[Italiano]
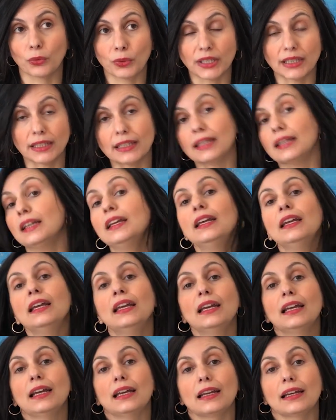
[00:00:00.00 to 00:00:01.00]
Quindi
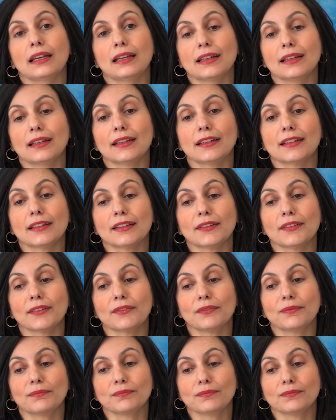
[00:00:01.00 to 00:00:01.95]
eh,